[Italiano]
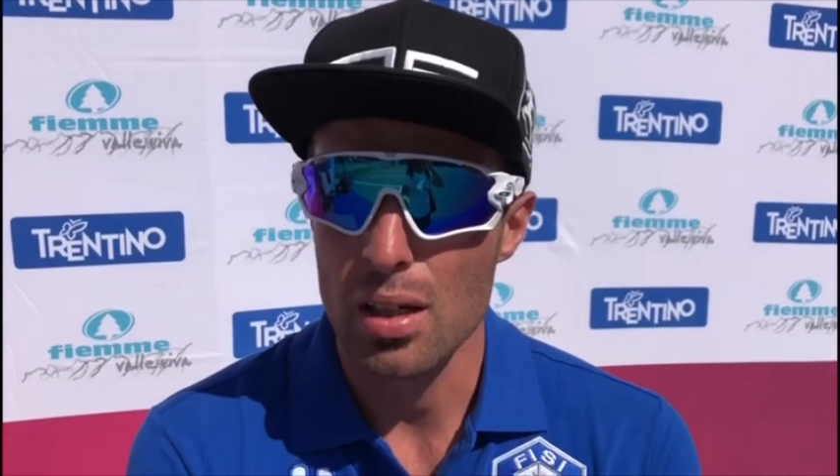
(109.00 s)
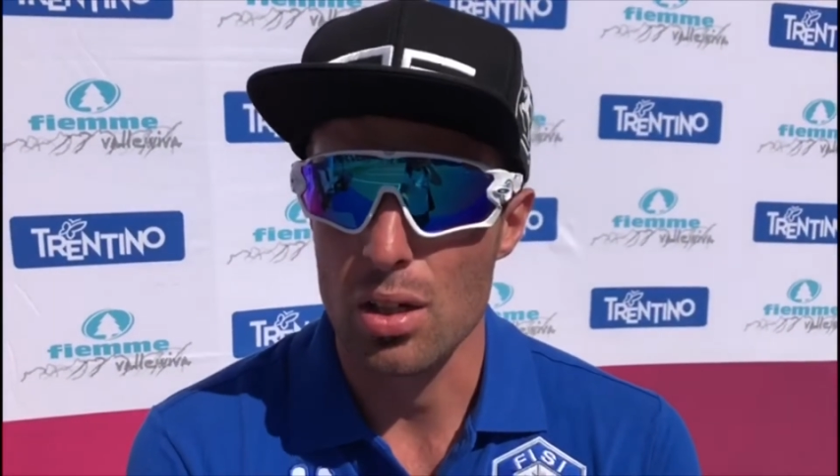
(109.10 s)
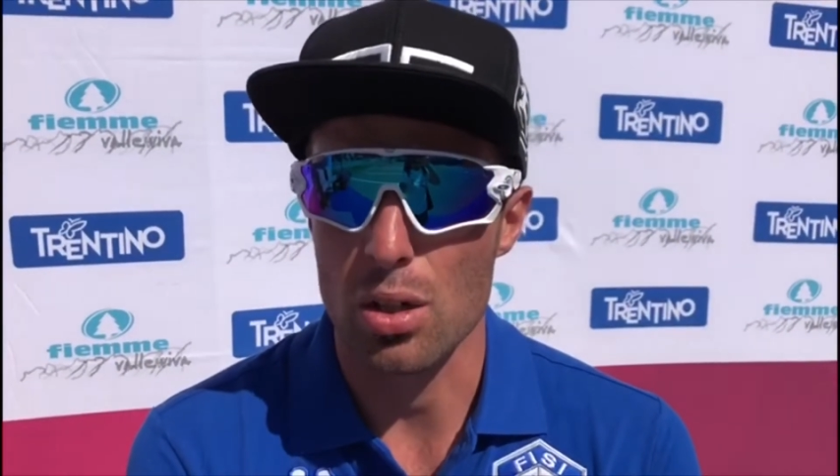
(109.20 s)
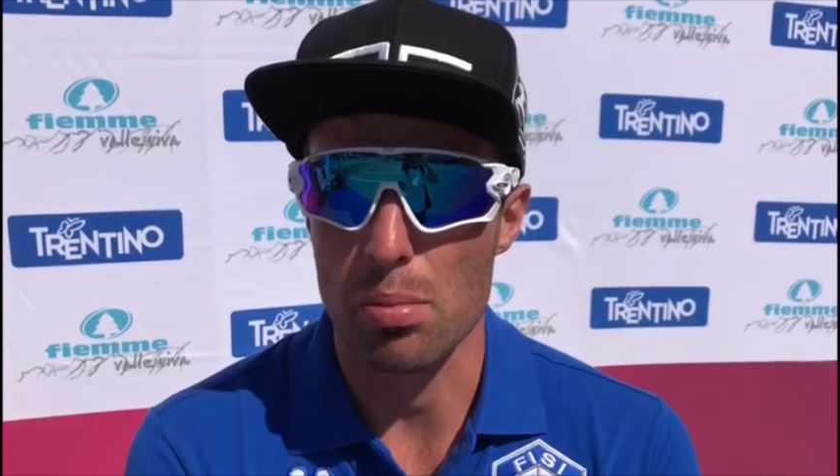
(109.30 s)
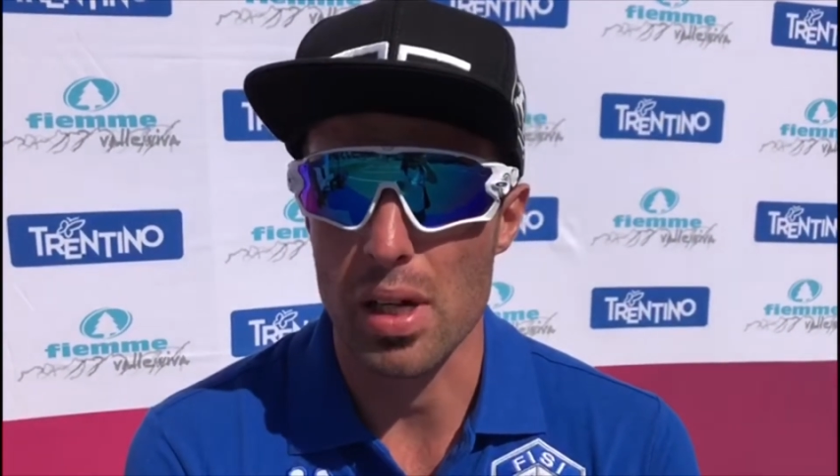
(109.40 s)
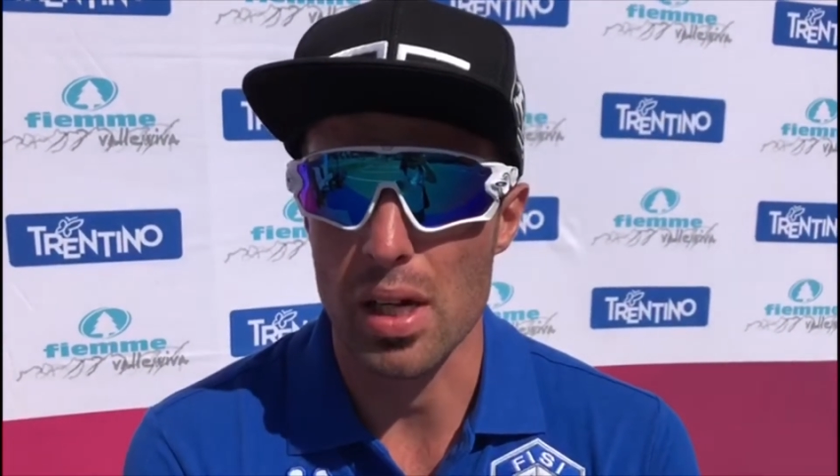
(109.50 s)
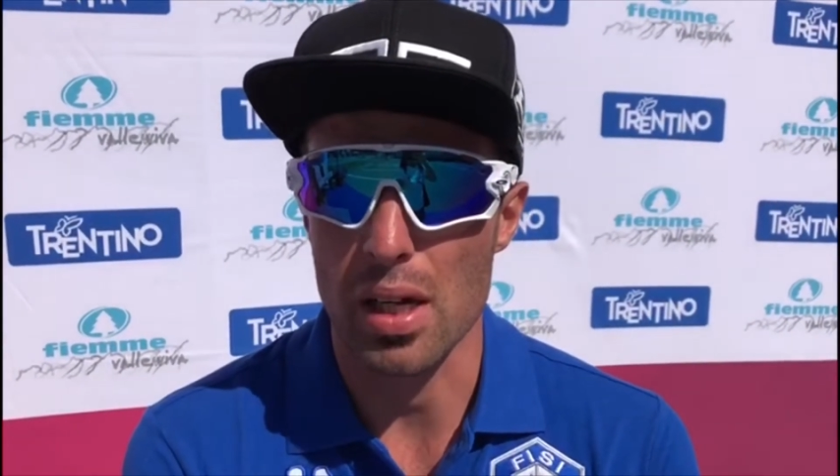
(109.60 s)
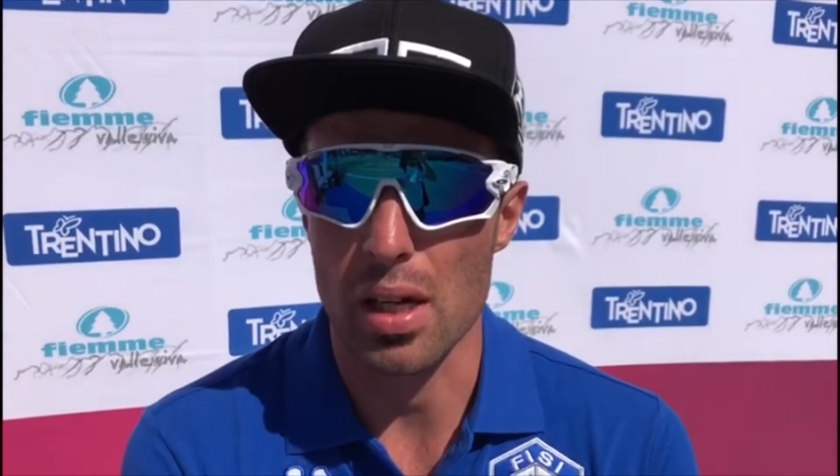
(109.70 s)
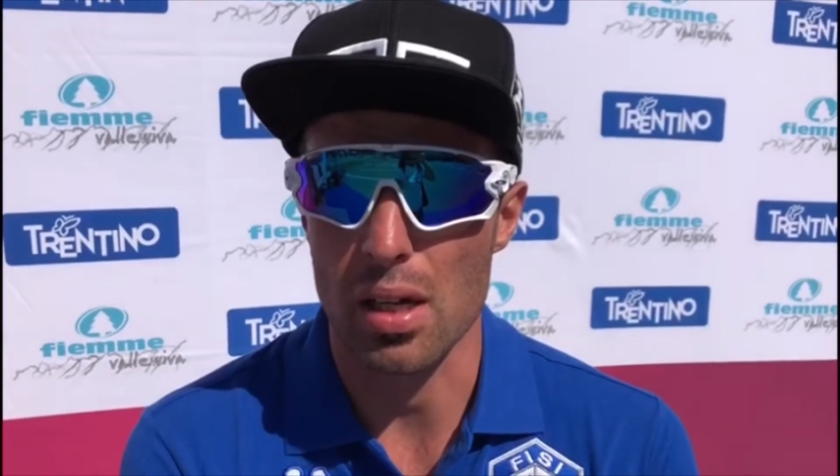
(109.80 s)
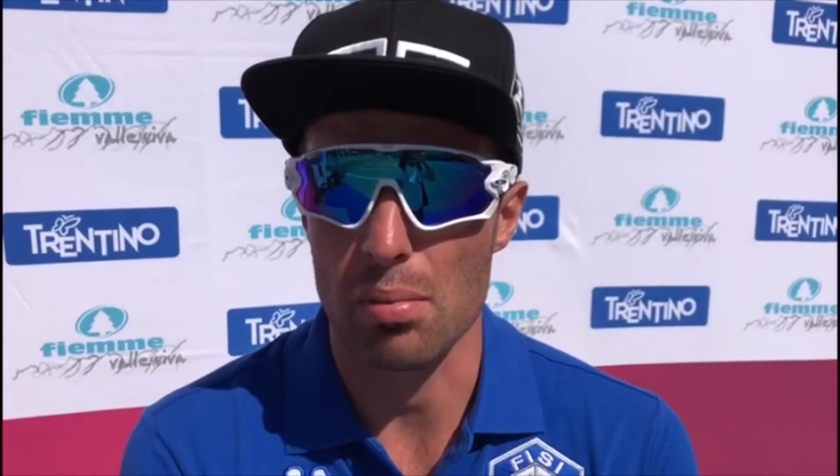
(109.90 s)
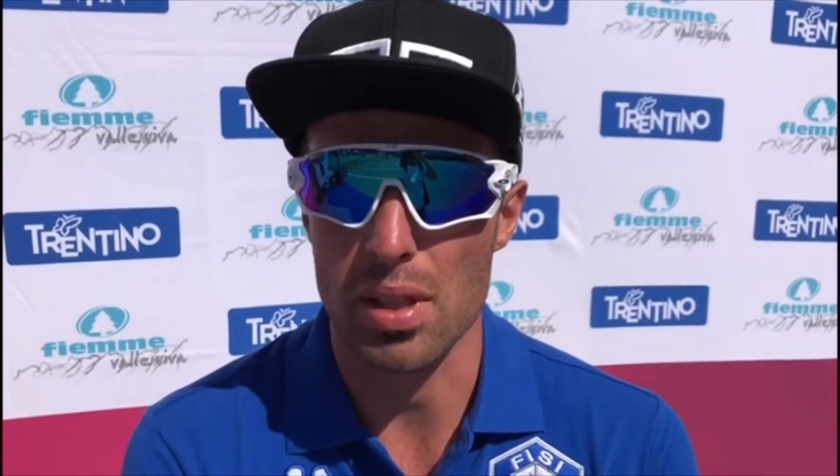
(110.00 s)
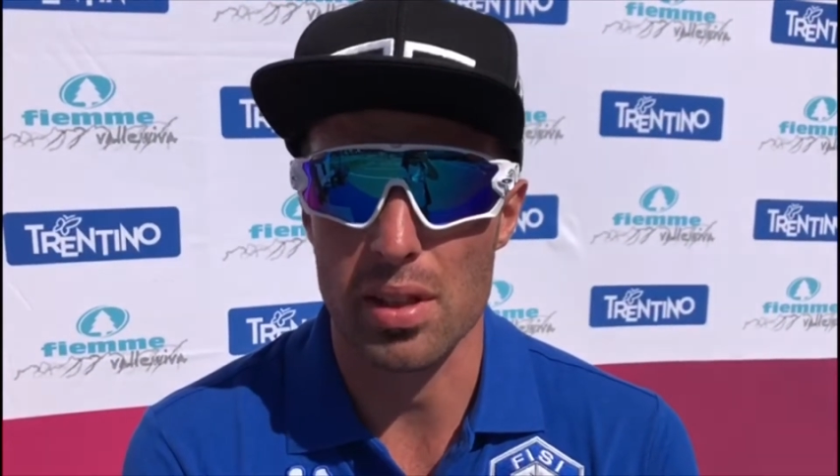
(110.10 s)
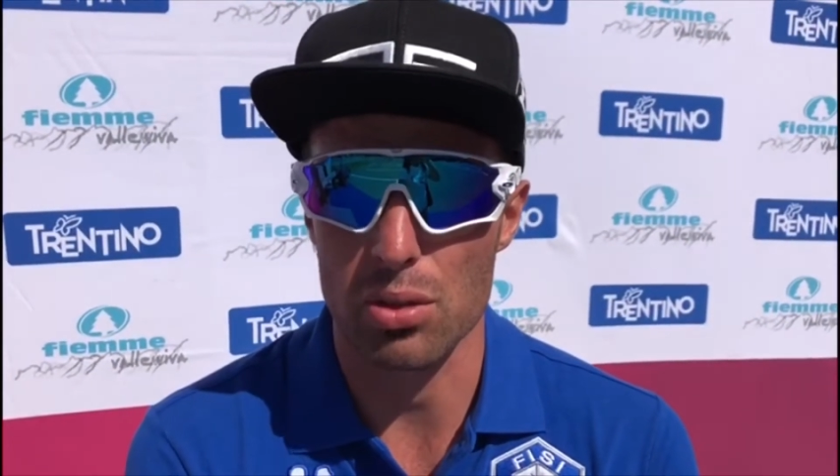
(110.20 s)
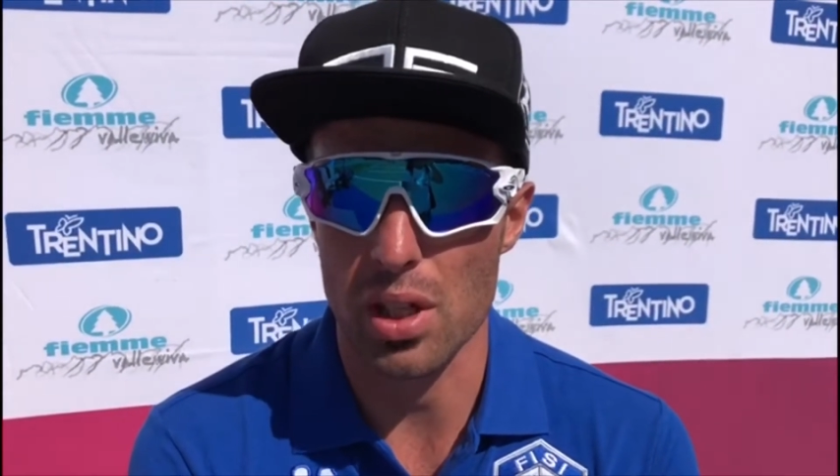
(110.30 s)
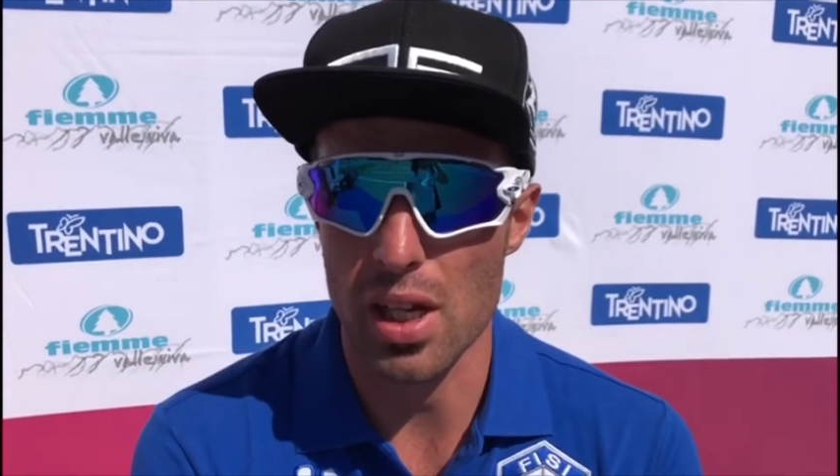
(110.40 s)
come
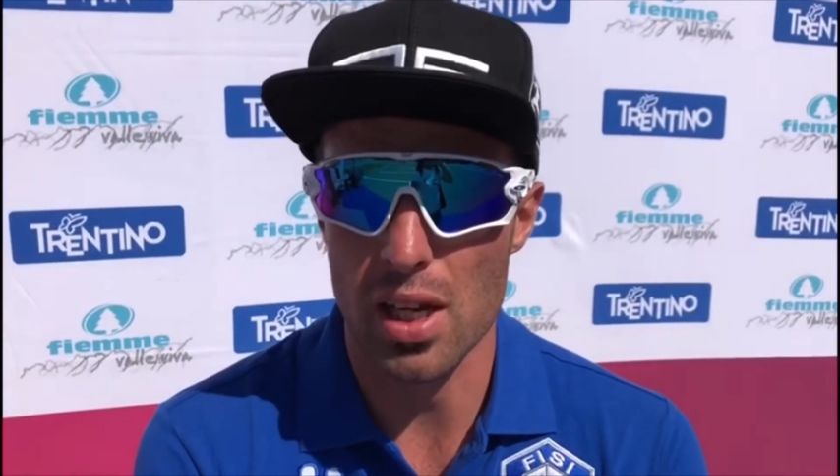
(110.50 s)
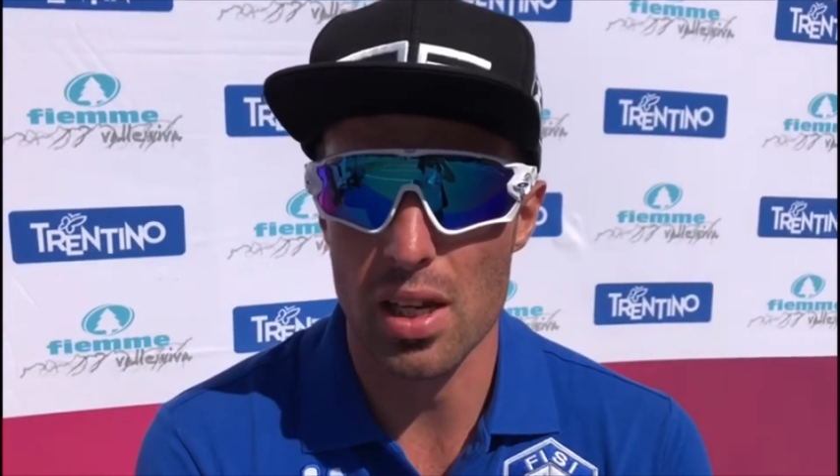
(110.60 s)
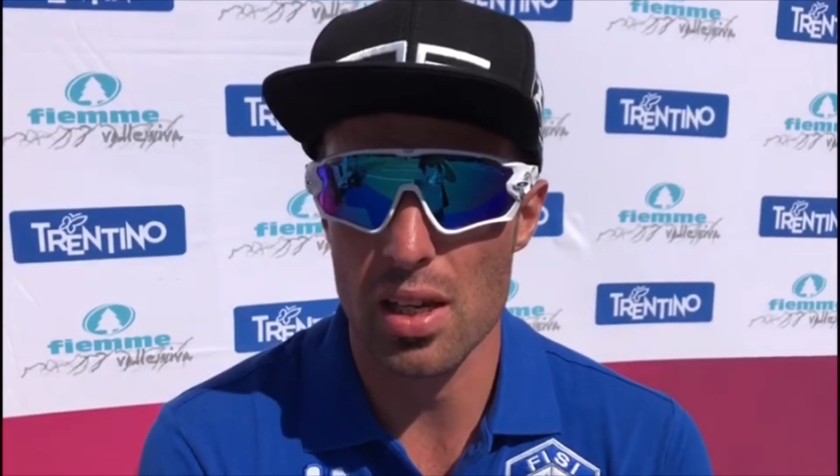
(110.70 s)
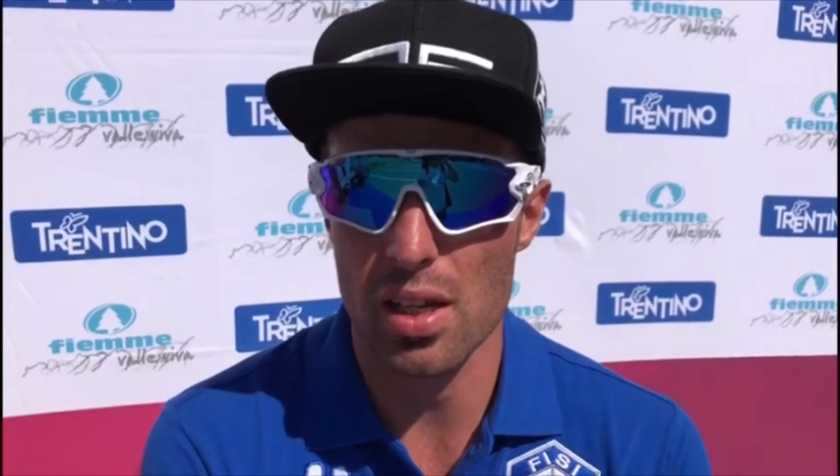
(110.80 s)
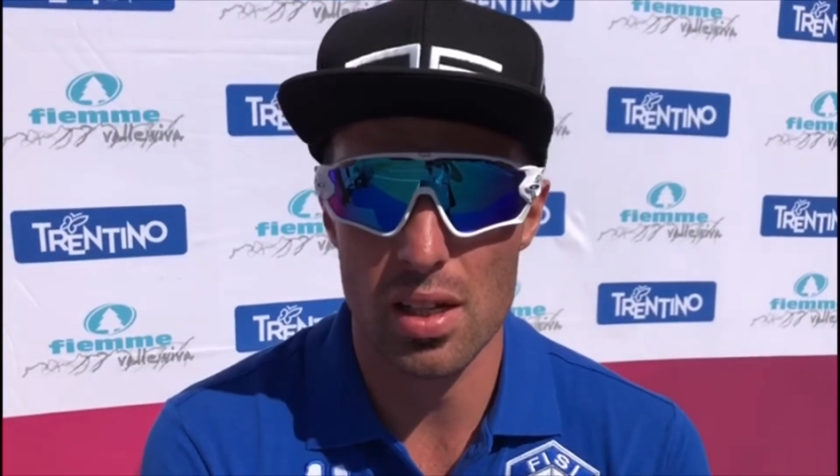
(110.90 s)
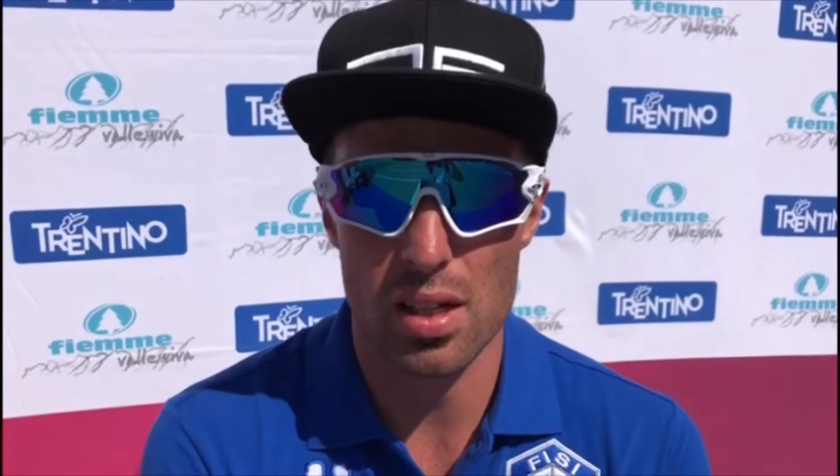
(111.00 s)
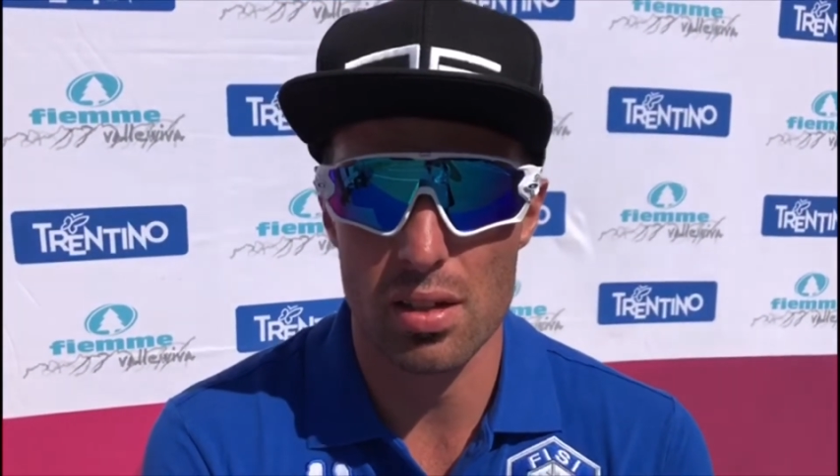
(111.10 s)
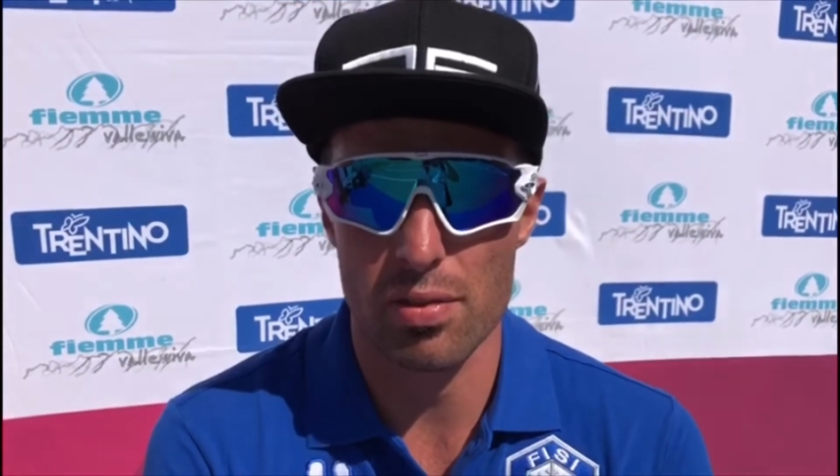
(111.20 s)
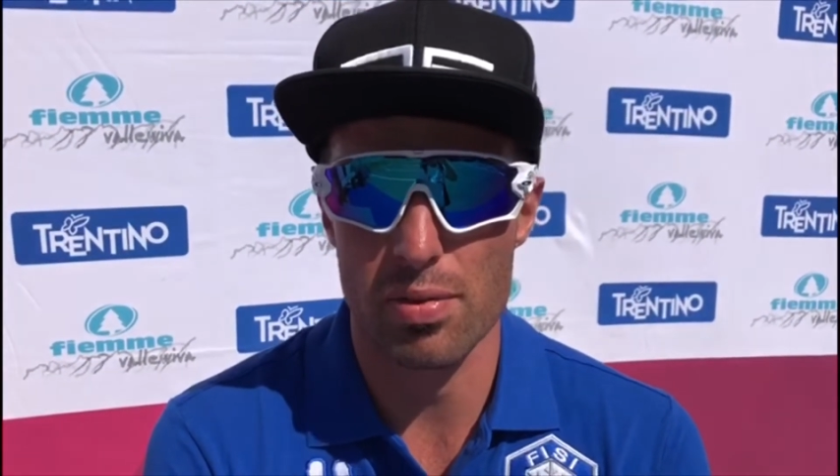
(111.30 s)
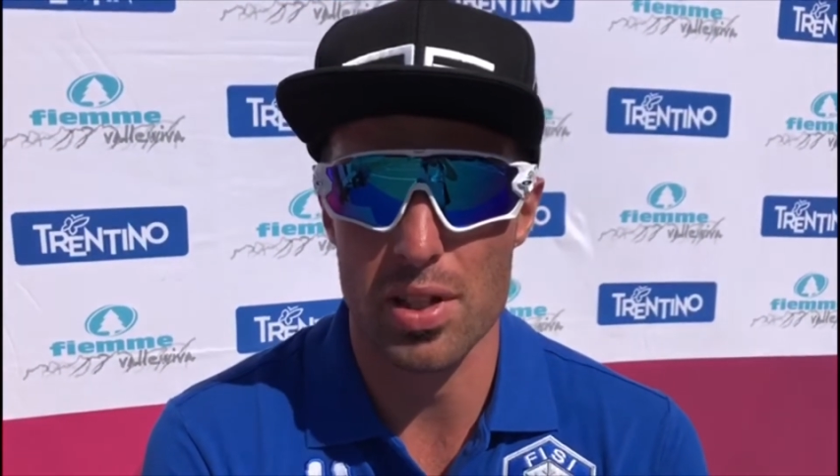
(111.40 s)
Matteo Tanel,